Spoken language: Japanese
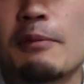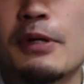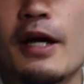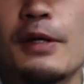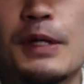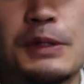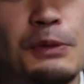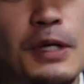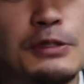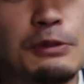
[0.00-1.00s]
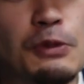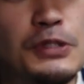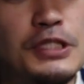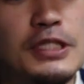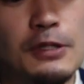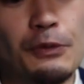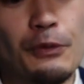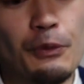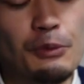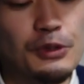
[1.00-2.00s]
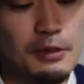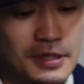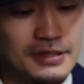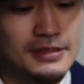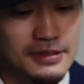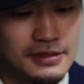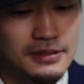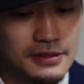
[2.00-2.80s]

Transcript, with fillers: やっぱりハイカットがちょっと欲しいなと思ってます。